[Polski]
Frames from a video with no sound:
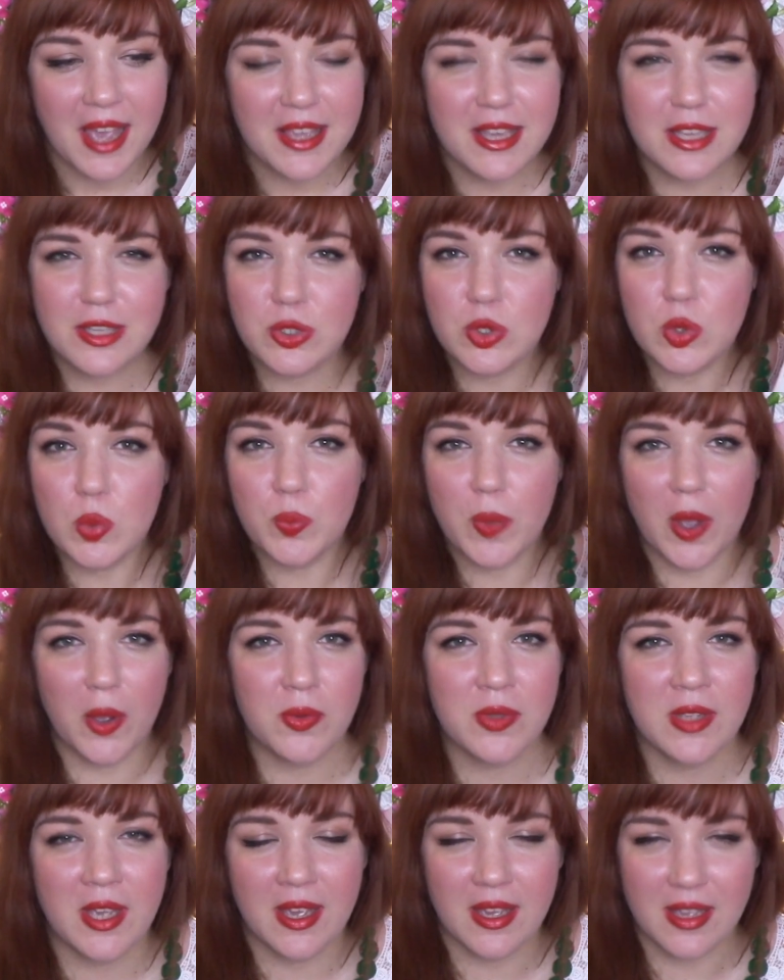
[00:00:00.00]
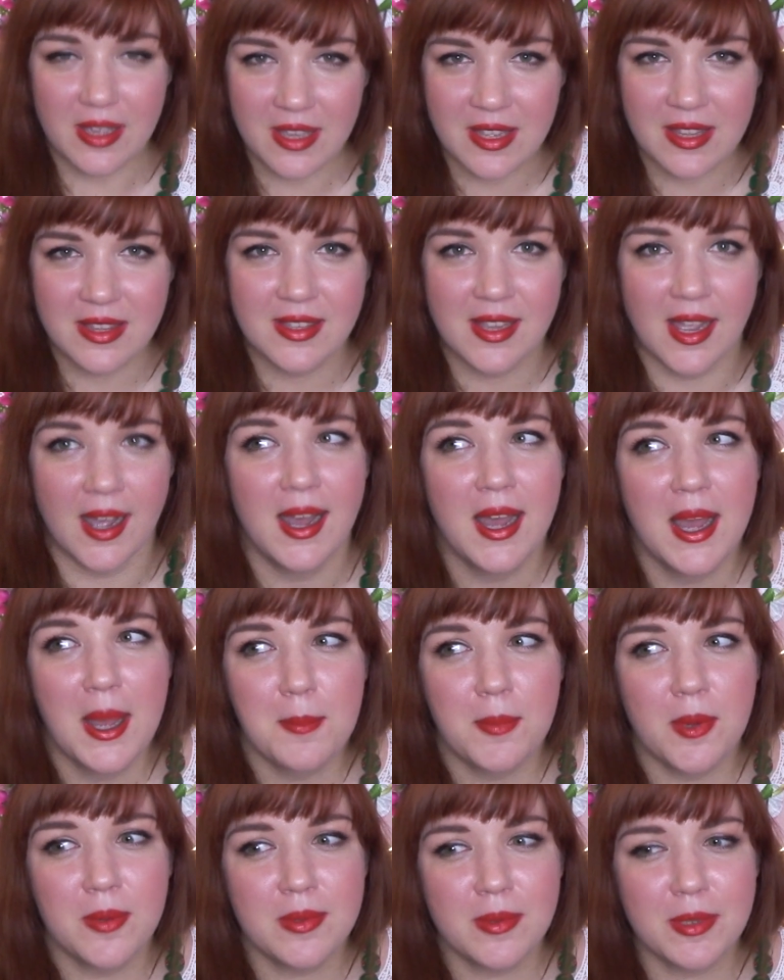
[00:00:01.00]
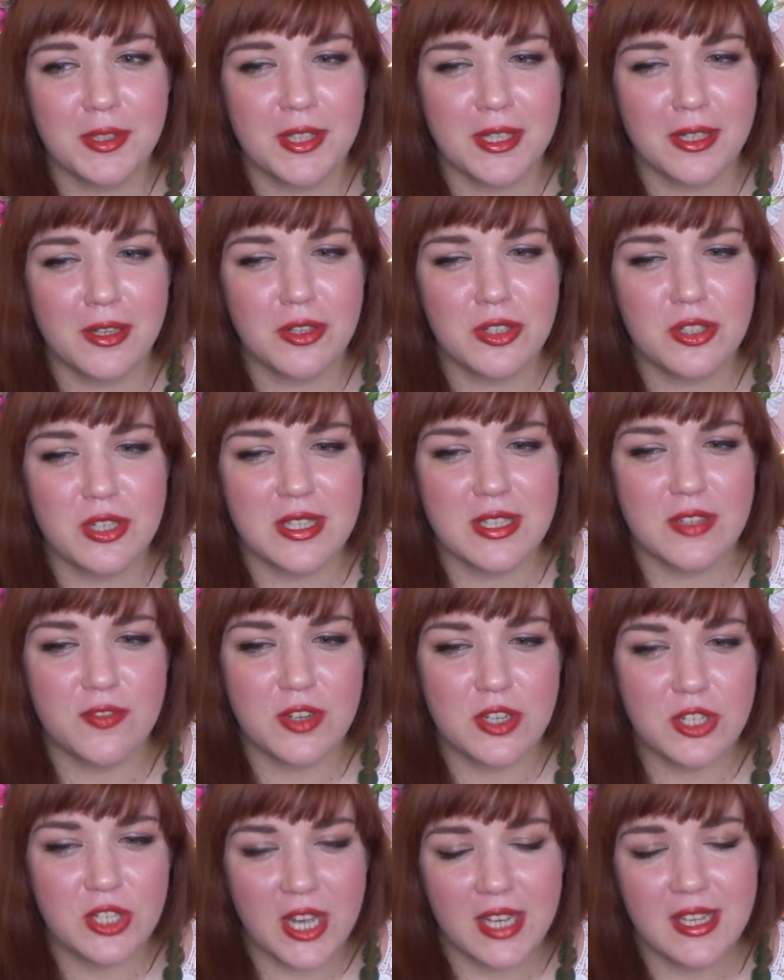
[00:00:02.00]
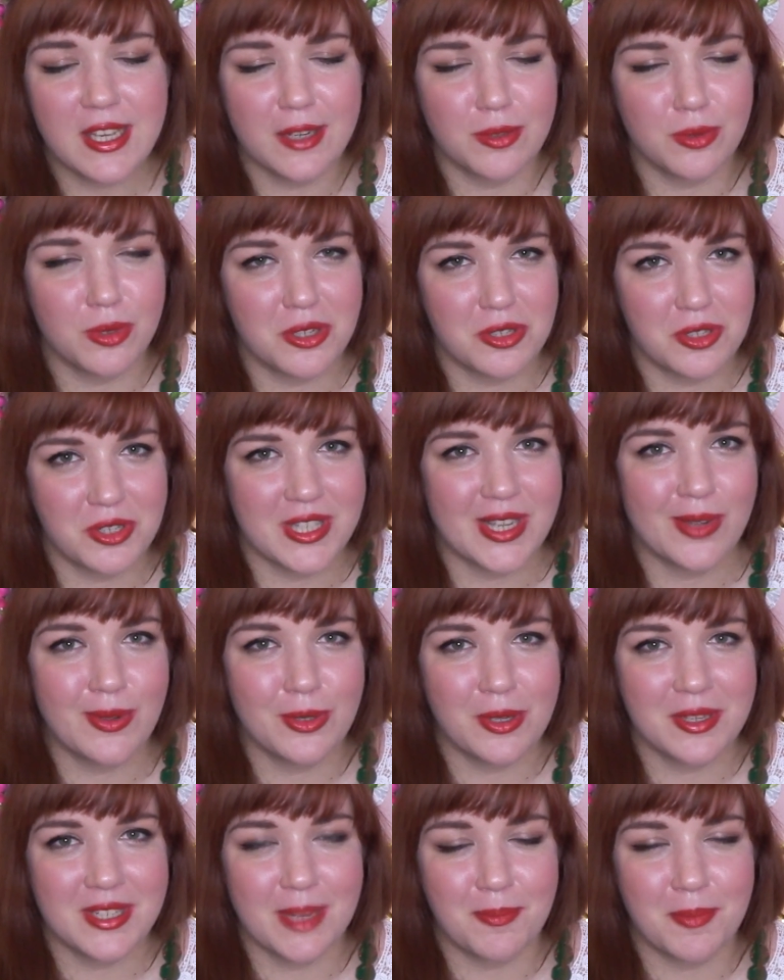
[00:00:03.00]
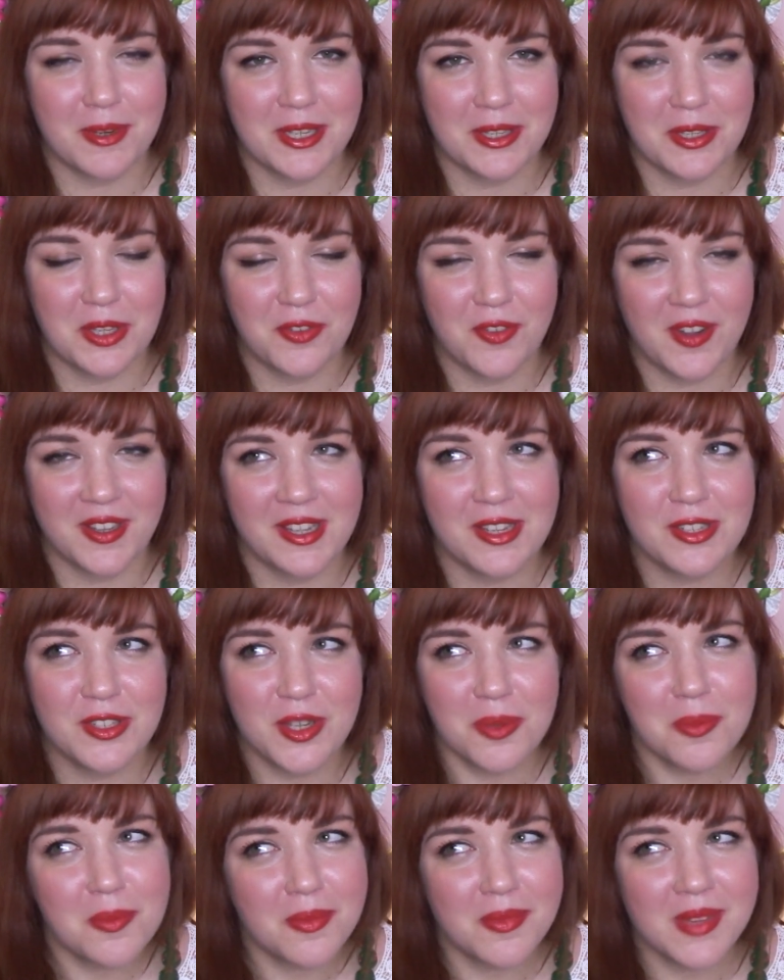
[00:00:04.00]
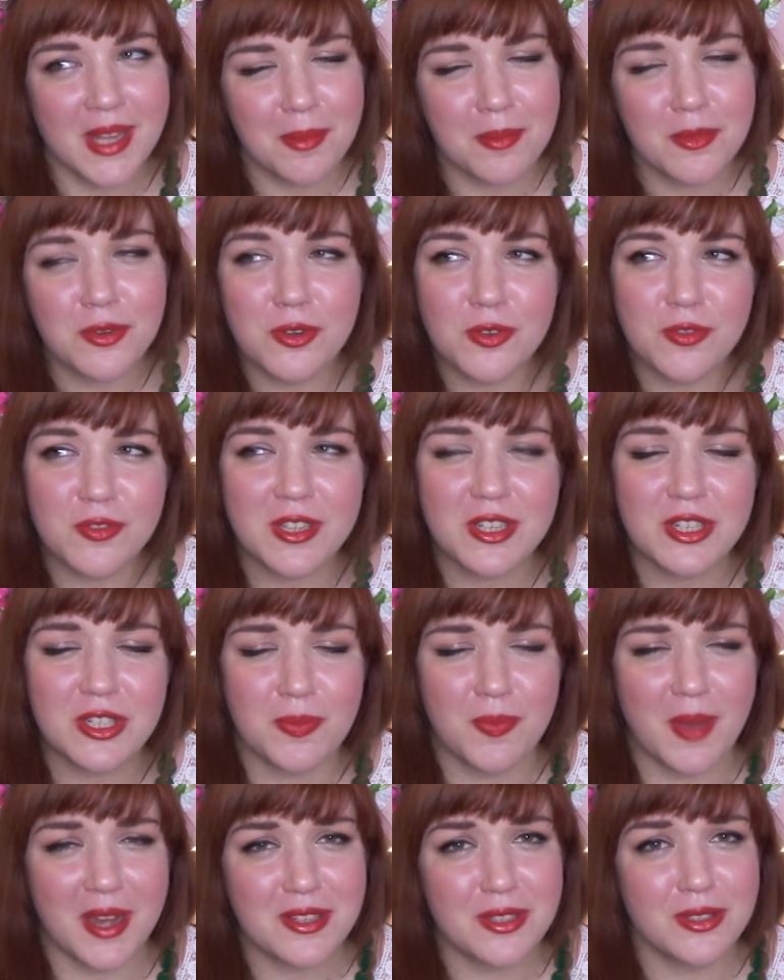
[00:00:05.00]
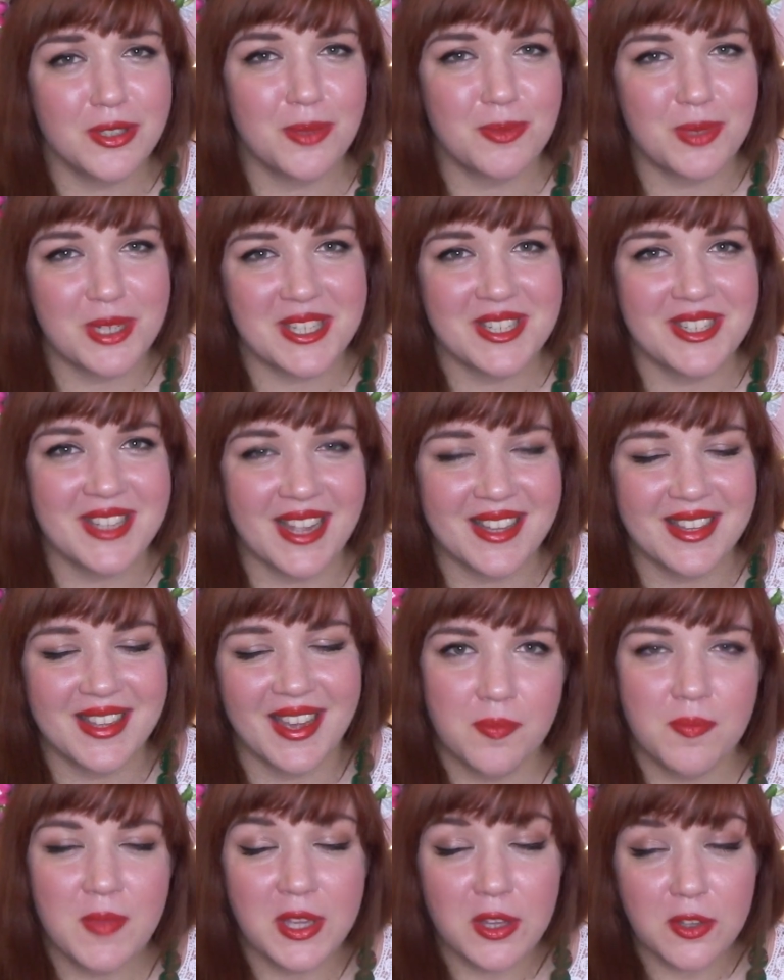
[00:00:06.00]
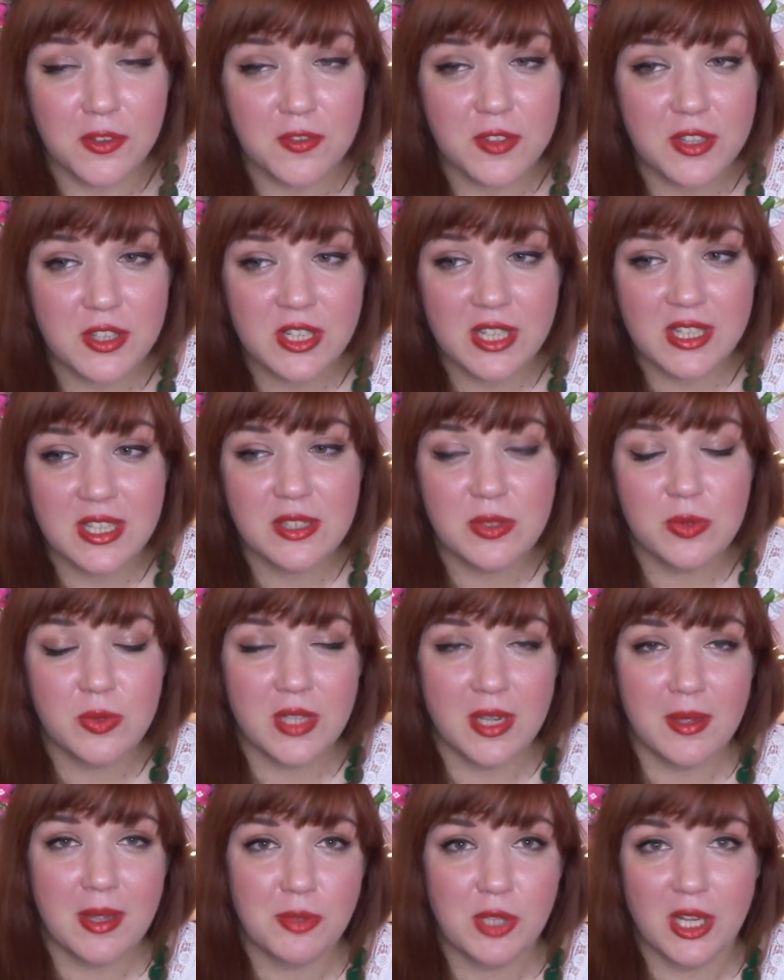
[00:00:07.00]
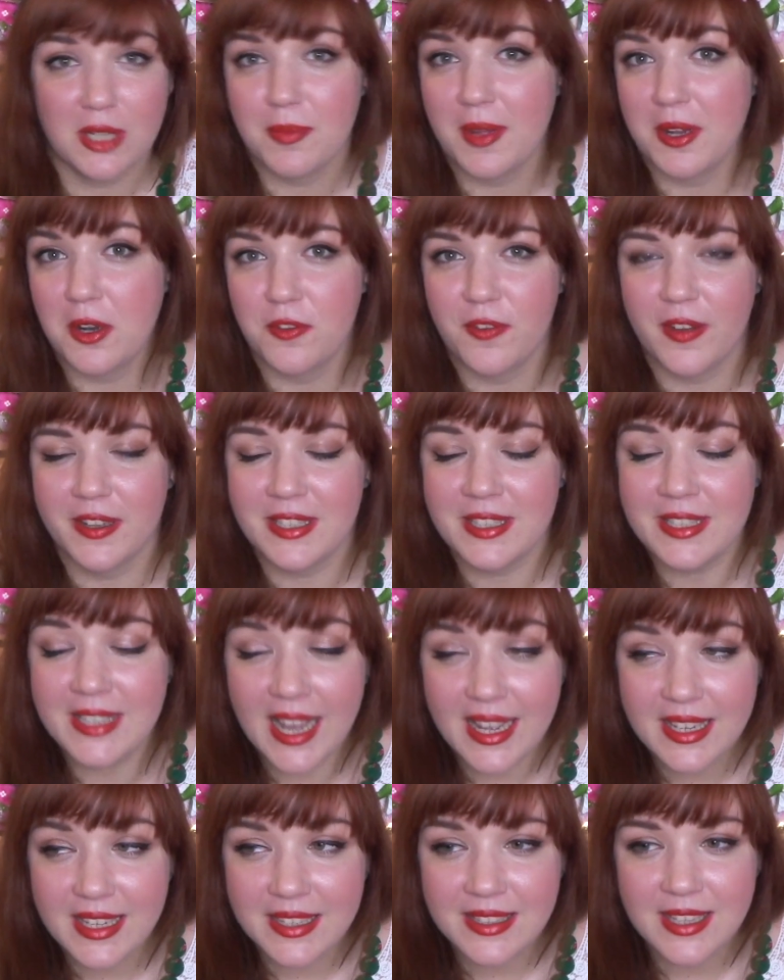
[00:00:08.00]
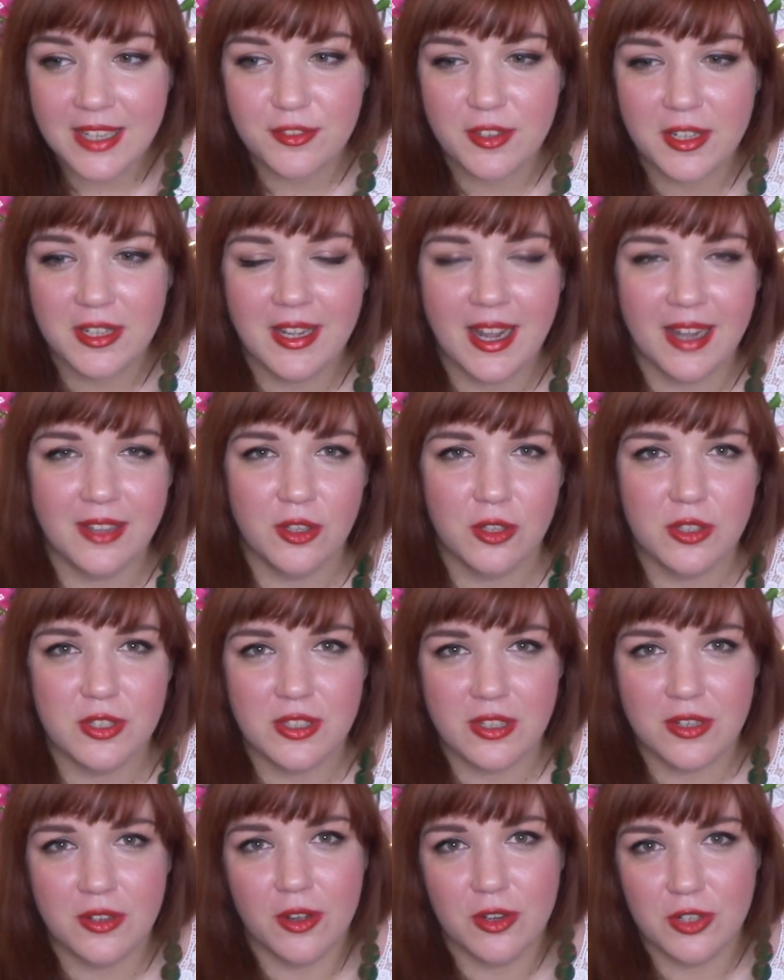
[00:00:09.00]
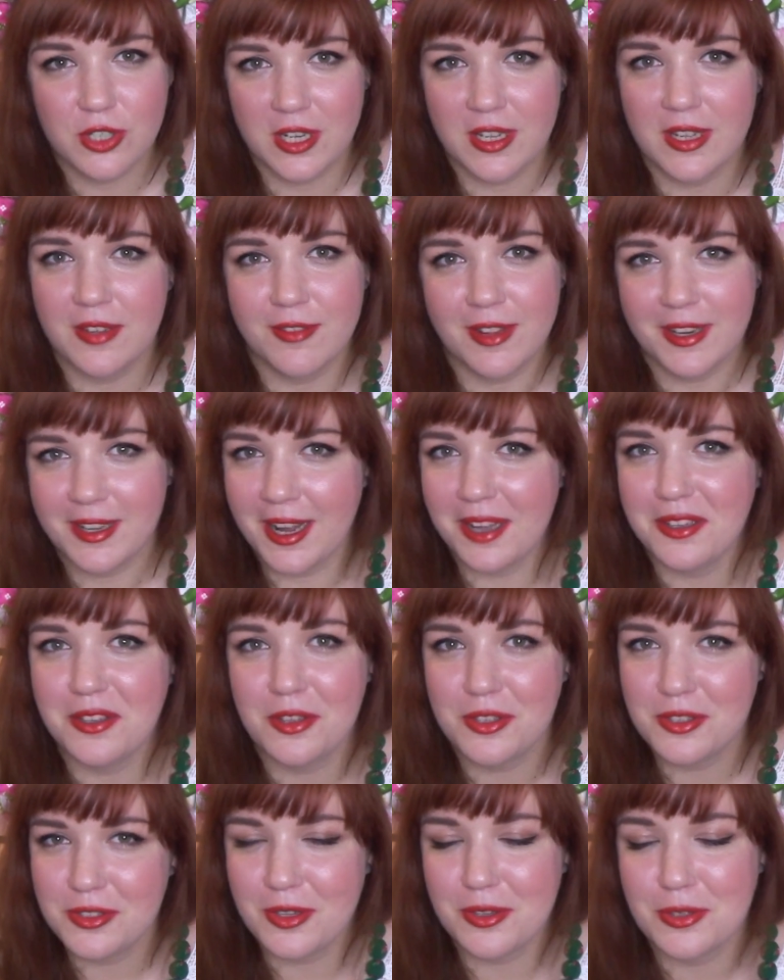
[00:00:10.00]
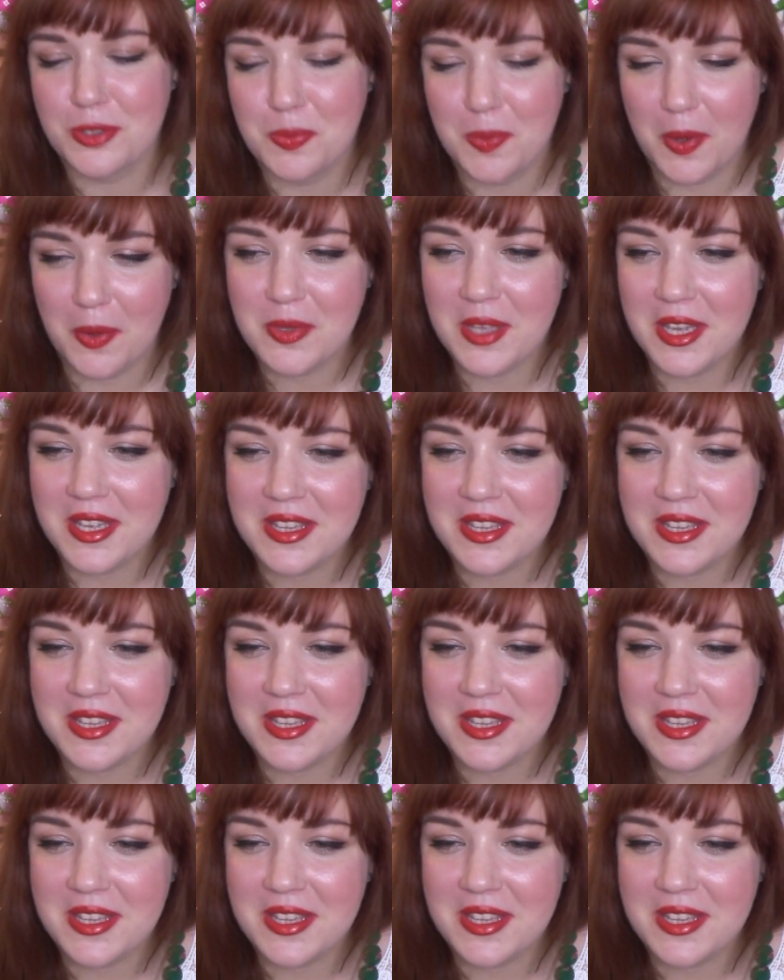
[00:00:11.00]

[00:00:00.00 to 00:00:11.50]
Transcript: jest zupełnie inna. Pomimo tego, że zwyczaje, które zostały tutaj zaprezentowane, są nam również bardzo dobrze znane. Mianowicie jest tutaj na przykład malowanie jajek na Wielkanoc, tylko że Wielkanoc to zupełnie